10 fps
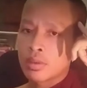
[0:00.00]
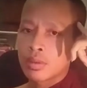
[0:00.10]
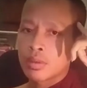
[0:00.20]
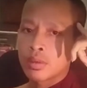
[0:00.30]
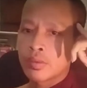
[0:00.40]

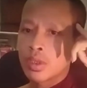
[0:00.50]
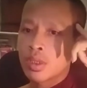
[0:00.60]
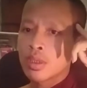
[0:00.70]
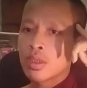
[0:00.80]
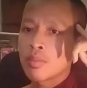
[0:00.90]
sao là
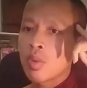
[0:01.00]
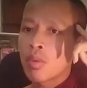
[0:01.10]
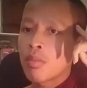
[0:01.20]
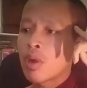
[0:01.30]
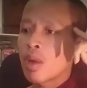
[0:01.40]
thơ mục
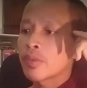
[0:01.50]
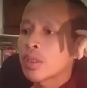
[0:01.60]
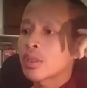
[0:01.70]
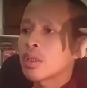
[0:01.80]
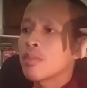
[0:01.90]
mòm sao là
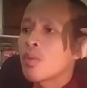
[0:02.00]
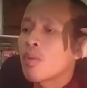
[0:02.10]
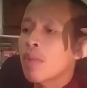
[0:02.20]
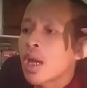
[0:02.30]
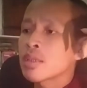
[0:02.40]
thơ mùa
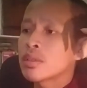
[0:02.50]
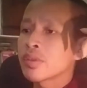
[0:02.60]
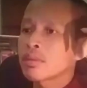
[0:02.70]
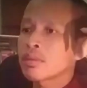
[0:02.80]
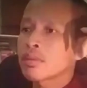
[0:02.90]
mau giờ
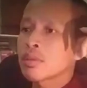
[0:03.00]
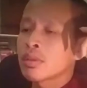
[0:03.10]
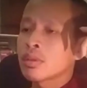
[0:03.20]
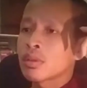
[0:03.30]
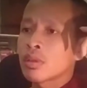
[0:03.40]
tháng
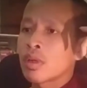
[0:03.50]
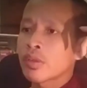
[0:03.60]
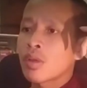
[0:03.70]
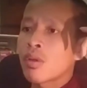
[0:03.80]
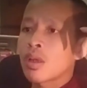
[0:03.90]

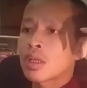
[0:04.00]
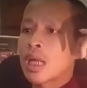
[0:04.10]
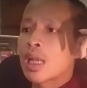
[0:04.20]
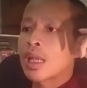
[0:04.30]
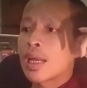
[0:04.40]
ấp cỏ
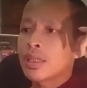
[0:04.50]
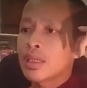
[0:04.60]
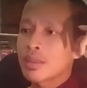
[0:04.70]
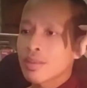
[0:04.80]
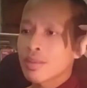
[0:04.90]
cả lạ
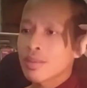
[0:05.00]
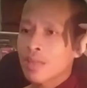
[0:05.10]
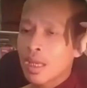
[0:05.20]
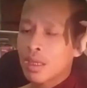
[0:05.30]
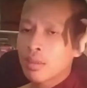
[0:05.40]
tê sạ
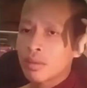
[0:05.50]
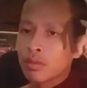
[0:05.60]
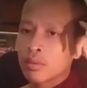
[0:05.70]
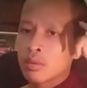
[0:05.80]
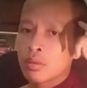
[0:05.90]

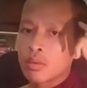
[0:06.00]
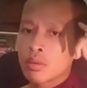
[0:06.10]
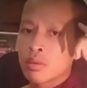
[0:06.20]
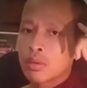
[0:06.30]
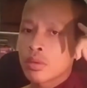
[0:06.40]

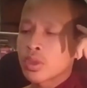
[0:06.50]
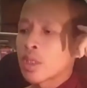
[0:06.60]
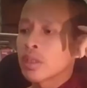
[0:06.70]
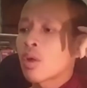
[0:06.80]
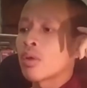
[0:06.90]
cho chạy
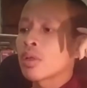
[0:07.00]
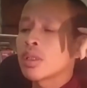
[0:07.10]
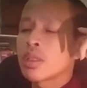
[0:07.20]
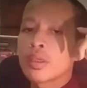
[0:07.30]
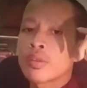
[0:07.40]
khó riêng
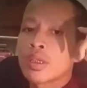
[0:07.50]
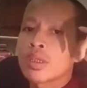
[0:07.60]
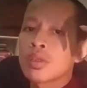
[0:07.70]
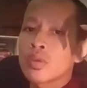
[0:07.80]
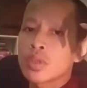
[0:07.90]
cái thơ
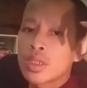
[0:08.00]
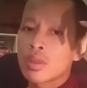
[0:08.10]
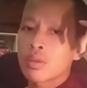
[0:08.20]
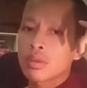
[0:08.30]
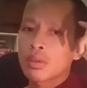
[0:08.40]
tụng chặt chẳng
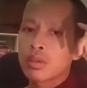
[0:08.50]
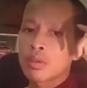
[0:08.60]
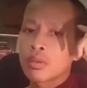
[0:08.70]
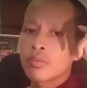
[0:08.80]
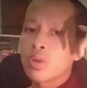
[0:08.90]

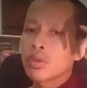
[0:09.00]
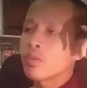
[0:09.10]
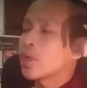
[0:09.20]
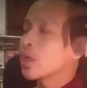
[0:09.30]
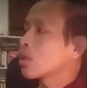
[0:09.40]
cái đôi chỉ
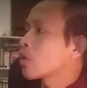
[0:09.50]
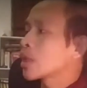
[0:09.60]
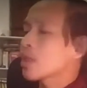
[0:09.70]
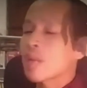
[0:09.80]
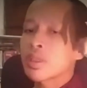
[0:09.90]
viên nó luôn nơi
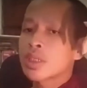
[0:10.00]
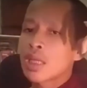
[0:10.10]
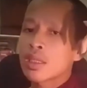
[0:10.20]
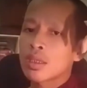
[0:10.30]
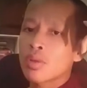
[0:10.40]
than và chan
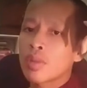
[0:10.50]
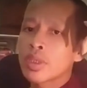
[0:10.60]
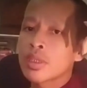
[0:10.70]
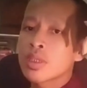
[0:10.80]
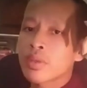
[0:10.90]
chẳng non đi thương
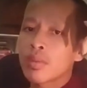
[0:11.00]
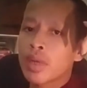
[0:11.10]
chẳng dòng ngày